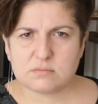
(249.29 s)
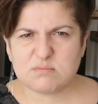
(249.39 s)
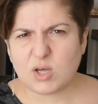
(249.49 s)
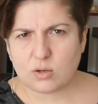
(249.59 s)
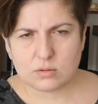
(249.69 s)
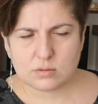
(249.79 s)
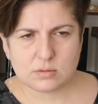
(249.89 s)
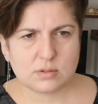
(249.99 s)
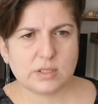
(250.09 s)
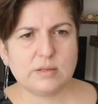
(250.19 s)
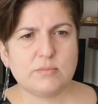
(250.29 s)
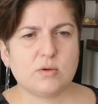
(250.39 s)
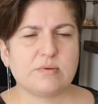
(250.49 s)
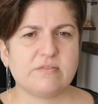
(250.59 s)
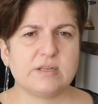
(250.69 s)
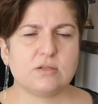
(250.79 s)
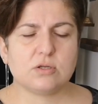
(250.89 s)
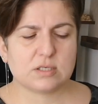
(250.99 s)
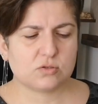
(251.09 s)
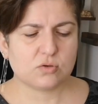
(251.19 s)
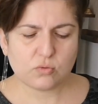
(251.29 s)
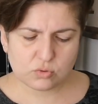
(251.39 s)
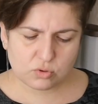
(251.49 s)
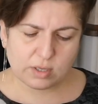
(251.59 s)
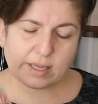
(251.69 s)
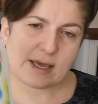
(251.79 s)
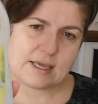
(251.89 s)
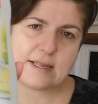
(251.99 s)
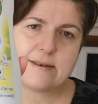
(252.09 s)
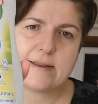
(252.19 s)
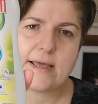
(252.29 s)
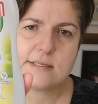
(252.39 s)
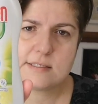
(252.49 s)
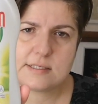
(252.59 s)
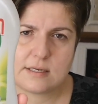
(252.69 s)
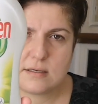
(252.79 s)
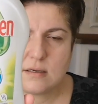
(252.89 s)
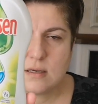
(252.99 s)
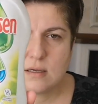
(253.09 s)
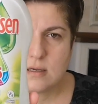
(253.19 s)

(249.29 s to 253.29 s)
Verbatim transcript: No, il mio preferito in assoluto è il Nelson.